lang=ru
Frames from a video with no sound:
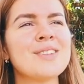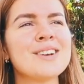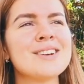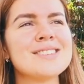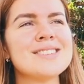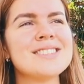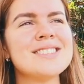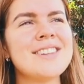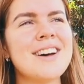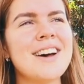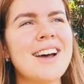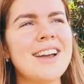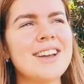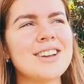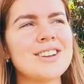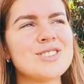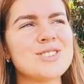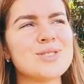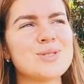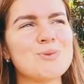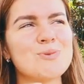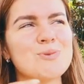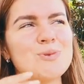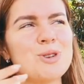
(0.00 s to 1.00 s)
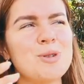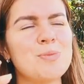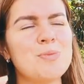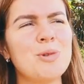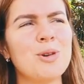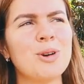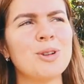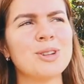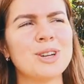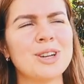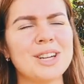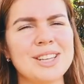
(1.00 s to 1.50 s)
зная, что у
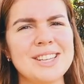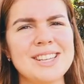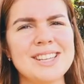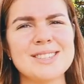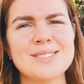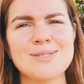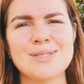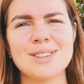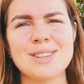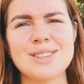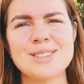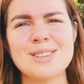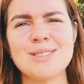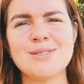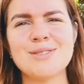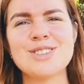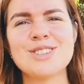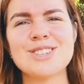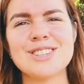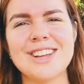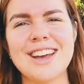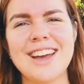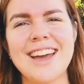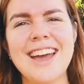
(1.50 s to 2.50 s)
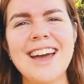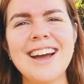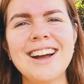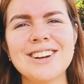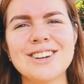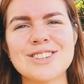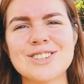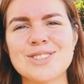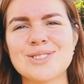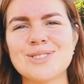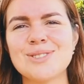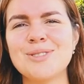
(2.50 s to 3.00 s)
ребенка есть вот завышенное
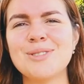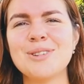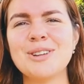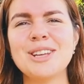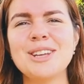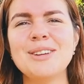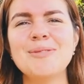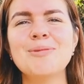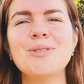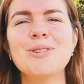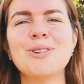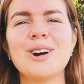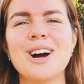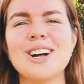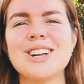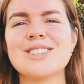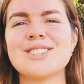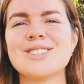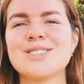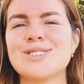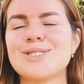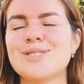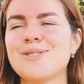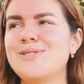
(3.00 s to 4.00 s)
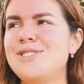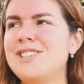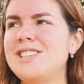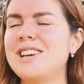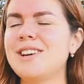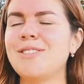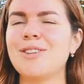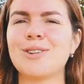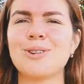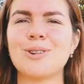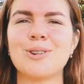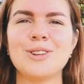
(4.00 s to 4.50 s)
эго, что ему кажется, что
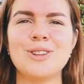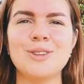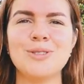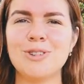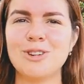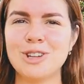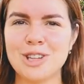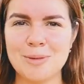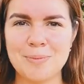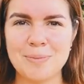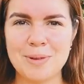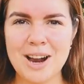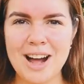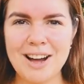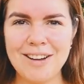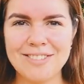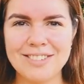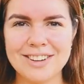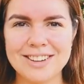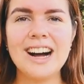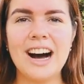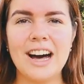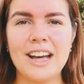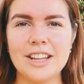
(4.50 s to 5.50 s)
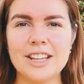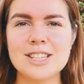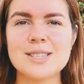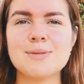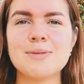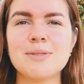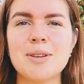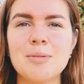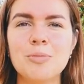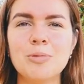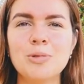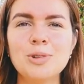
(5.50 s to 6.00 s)
все вокруг него неправы, она
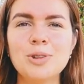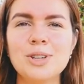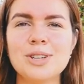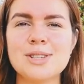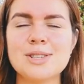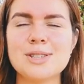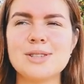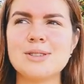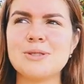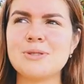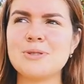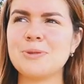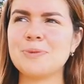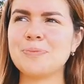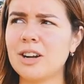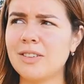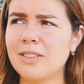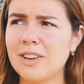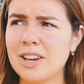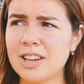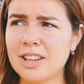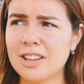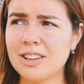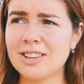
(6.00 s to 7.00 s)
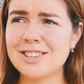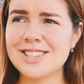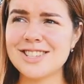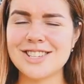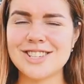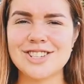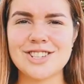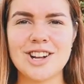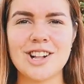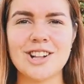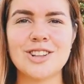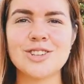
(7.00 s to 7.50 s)
своей мудростью говорила
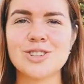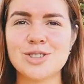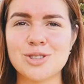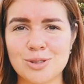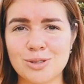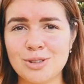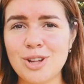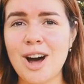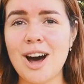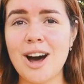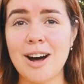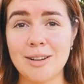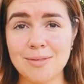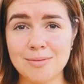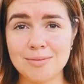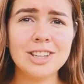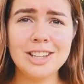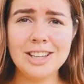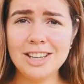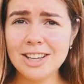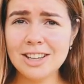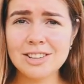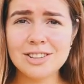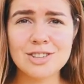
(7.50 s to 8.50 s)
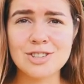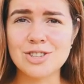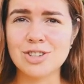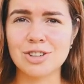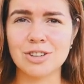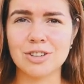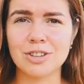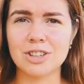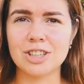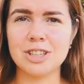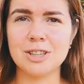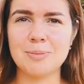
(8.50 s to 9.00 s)
сначала, что да, и этот
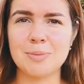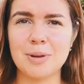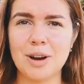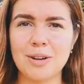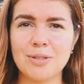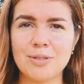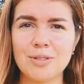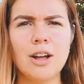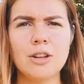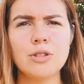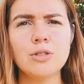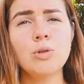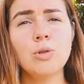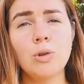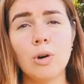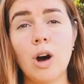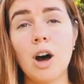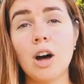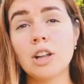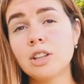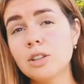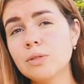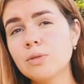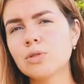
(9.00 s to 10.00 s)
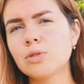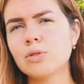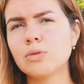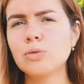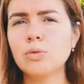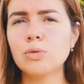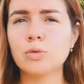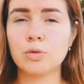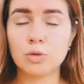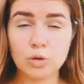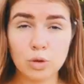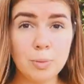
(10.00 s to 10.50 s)
человек не прав. Ну, а ты вот
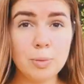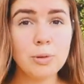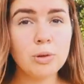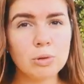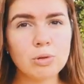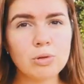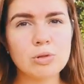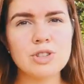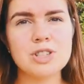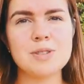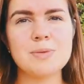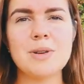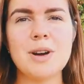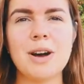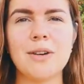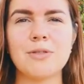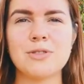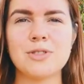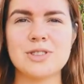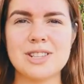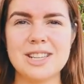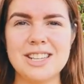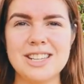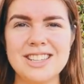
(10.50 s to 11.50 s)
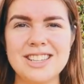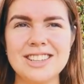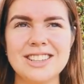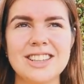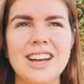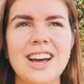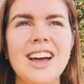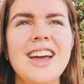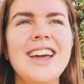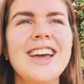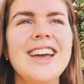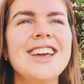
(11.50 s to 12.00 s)
ну, в глубину до себя взгляни,
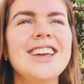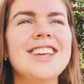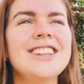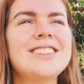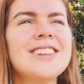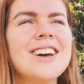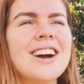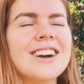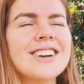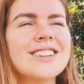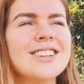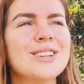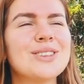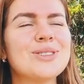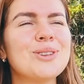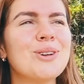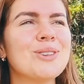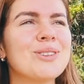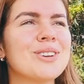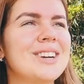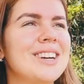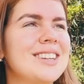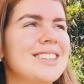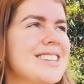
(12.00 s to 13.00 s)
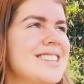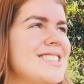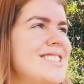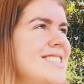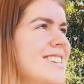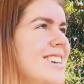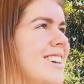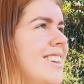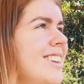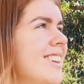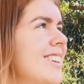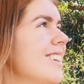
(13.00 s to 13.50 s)
да, и так она тонко это
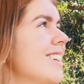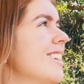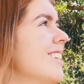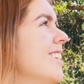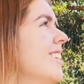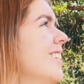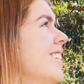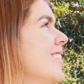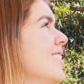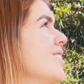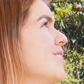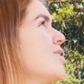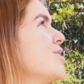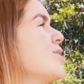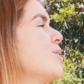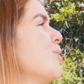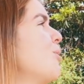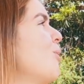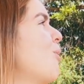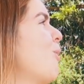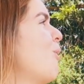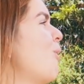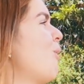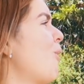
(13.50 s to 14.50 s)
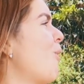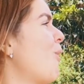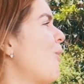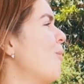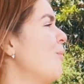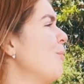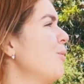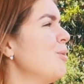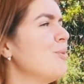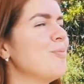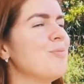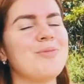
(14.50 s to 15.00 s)
делала,
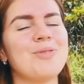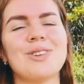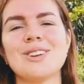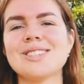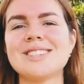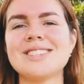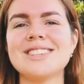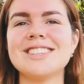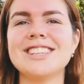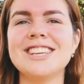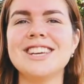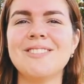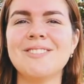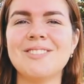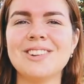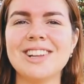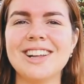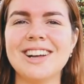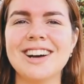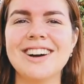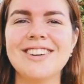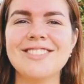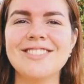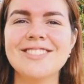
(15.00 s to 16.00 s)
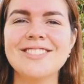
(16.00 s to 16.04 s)
что ну, просто не было,